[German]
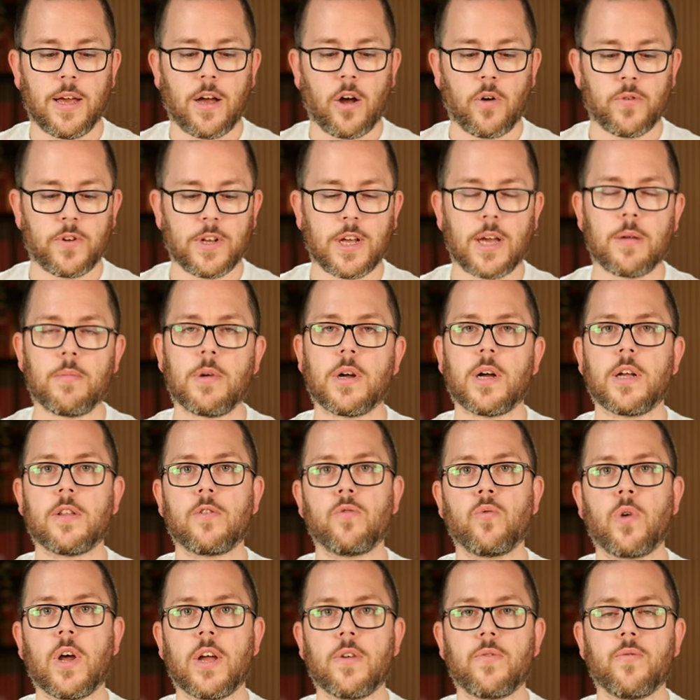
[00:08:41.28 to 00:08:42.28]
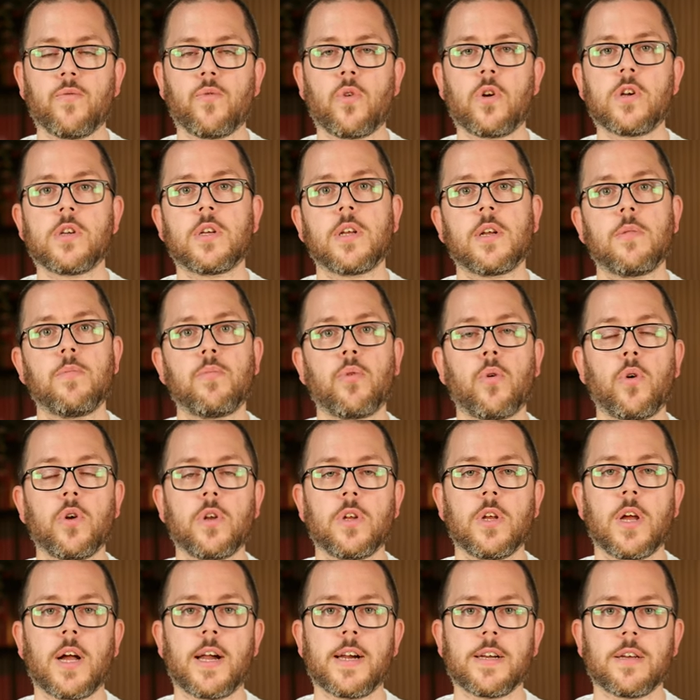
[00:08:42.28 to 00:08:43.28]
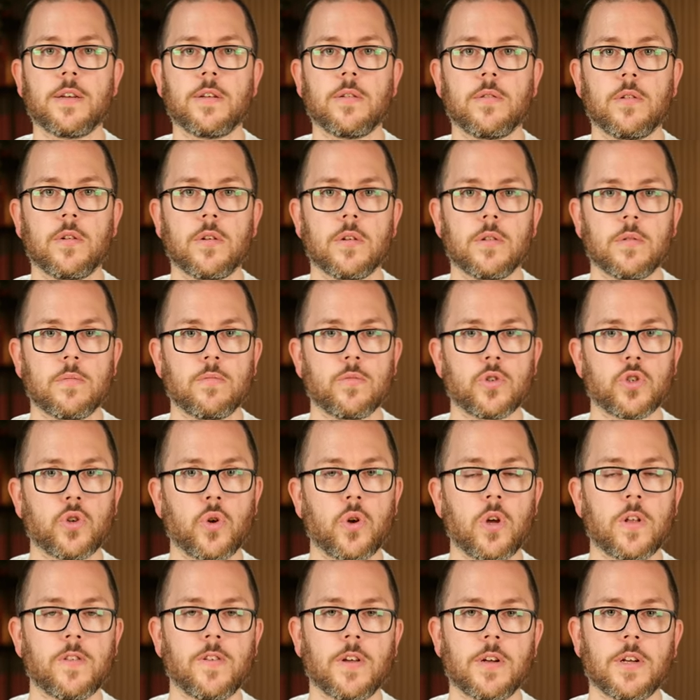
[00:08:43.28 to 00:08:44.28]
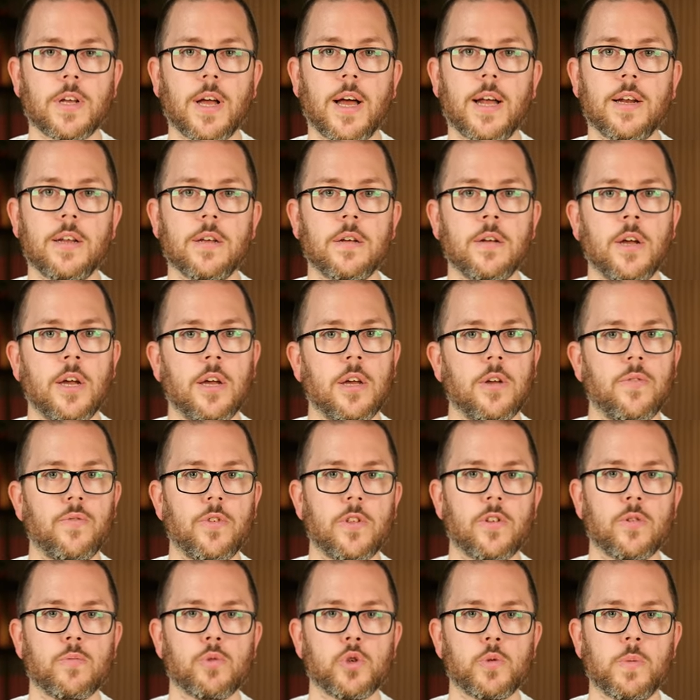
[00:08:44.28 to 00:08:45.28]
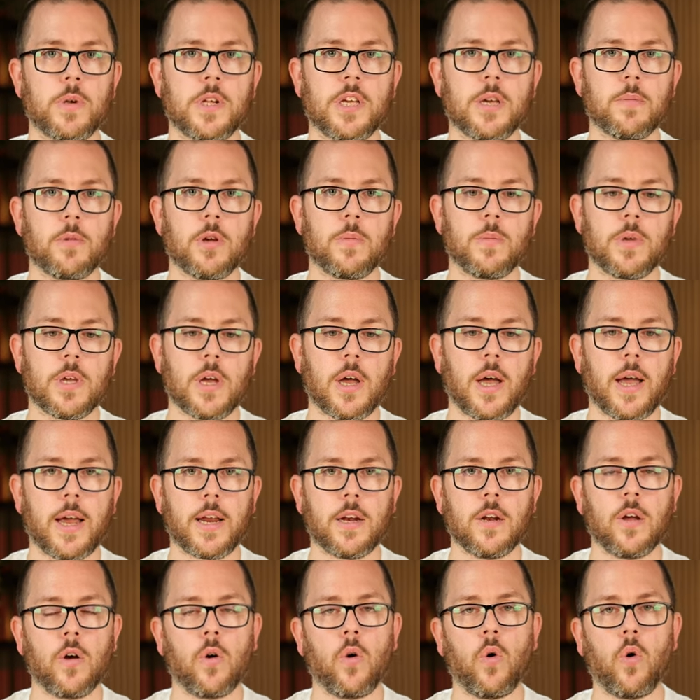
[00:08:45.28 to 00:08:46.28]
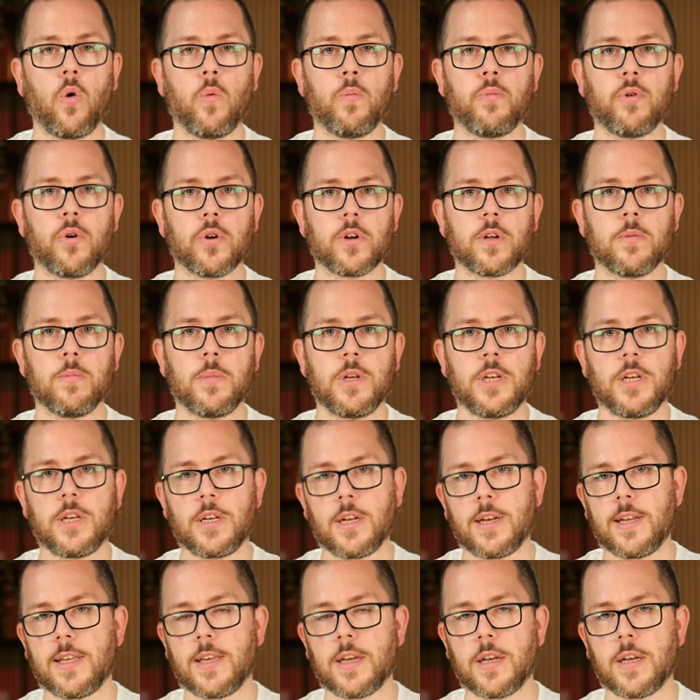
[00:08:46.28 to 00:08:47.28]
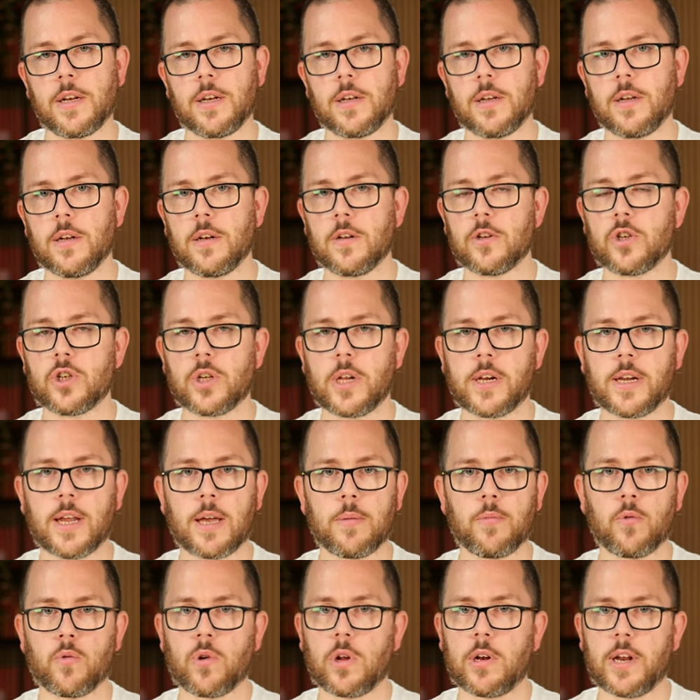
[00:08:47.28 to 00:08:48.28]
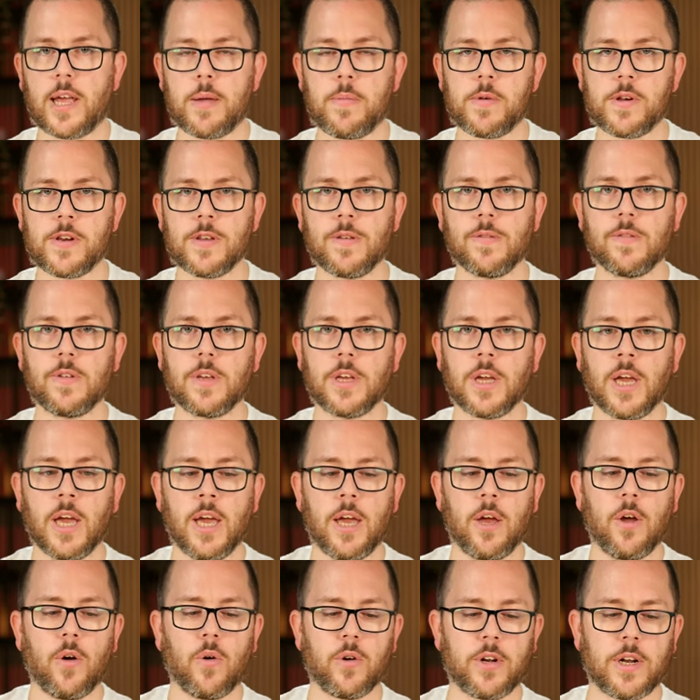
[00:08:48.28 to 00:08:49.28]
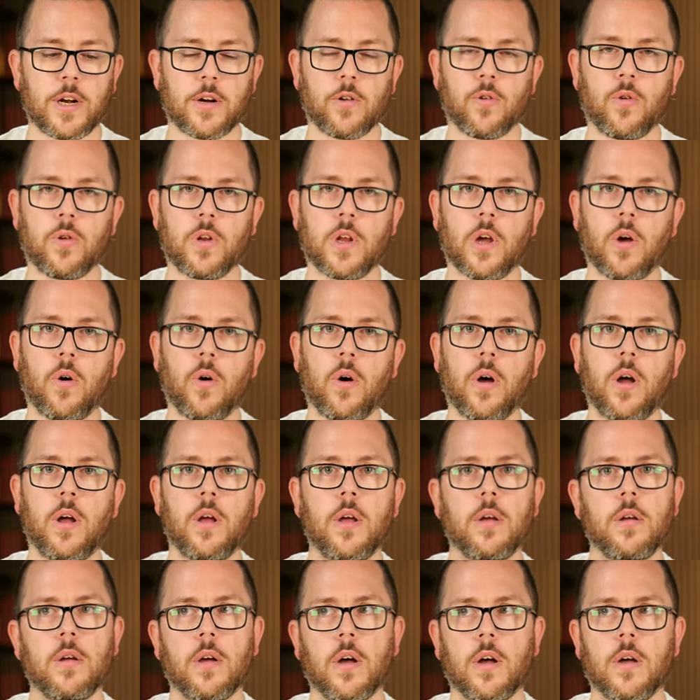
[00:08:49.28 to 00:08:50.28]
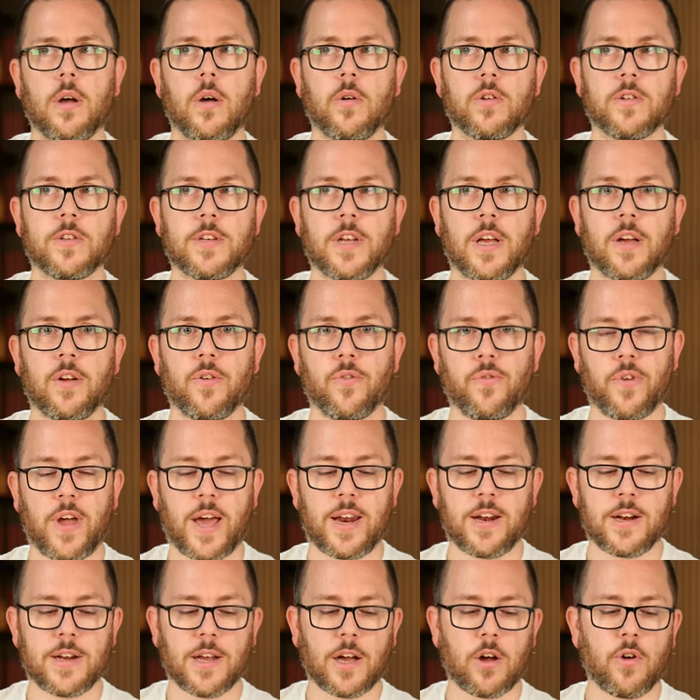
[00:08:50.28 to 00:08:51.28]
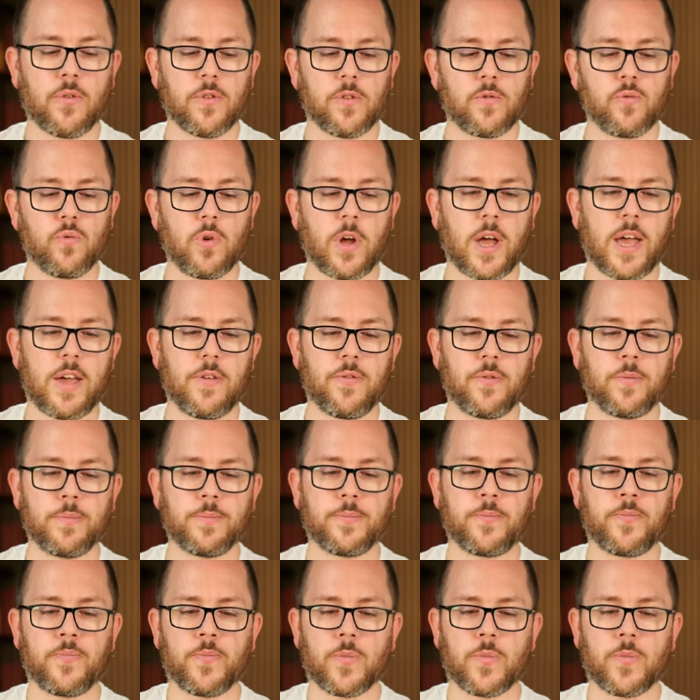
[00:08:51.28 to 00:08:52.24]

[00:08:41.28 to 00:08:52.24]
auf die Kamera zugreifen wollt, dann bräucht ihr halt eine Steuerzentrale, wie zum Beispiel hier bei mir ein HomePod Mini, den ich hier hinten hingestellt habe, oder ein Apple TV. Und dann könnt ihr auch aus der Ferne darauf zugreifen.